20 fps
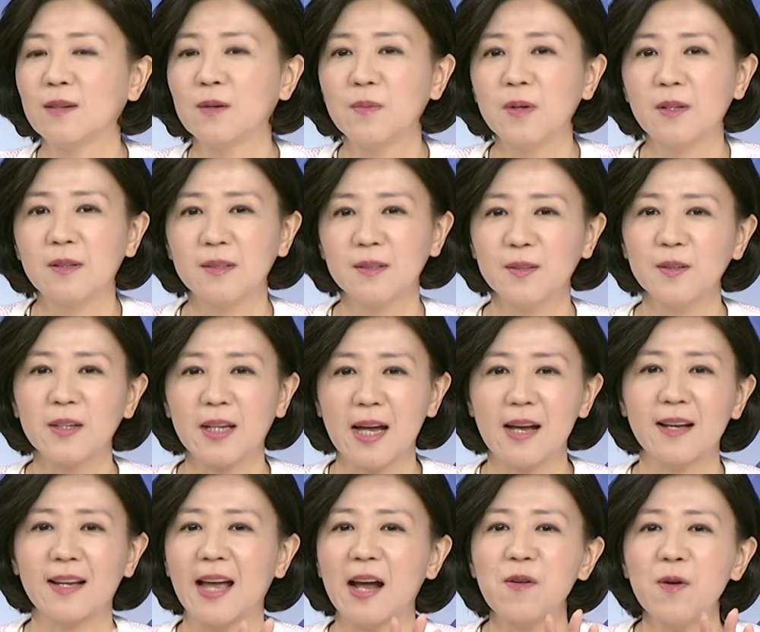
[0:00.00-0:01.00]
有没有人就
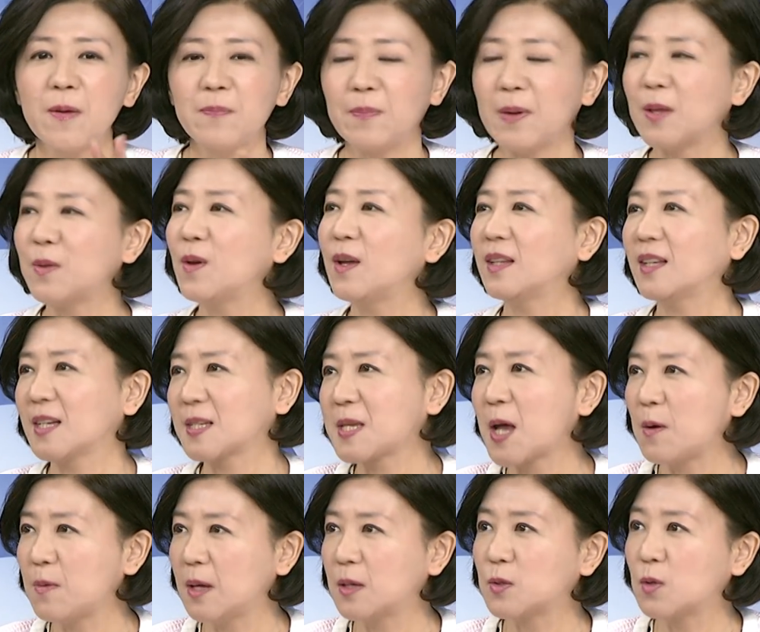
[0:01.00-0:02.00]
赶赶快比对那个
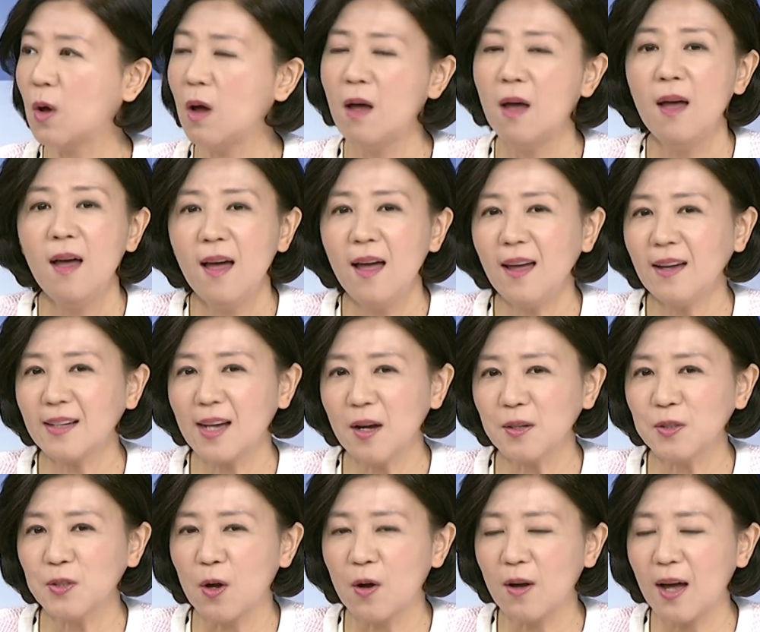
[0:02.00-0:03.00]
照片，说，哎，
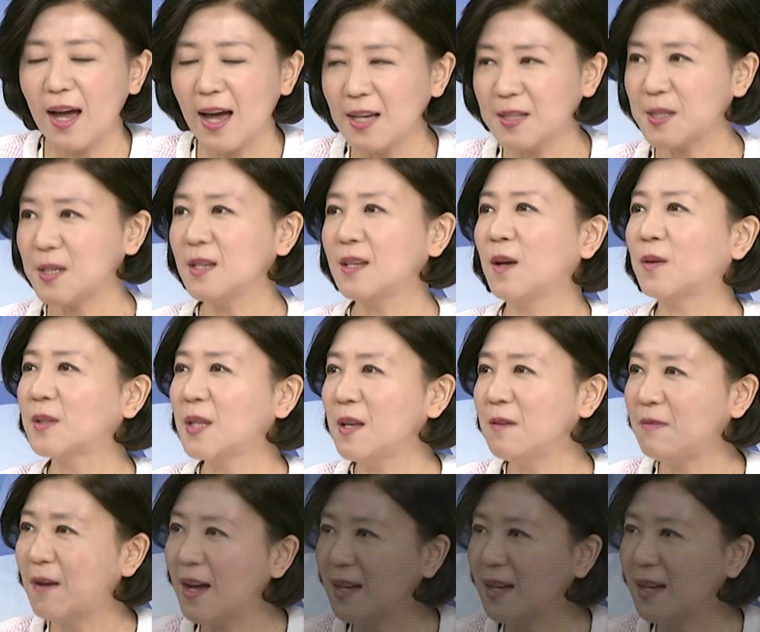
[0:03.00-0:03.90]
高雄啊，还是有地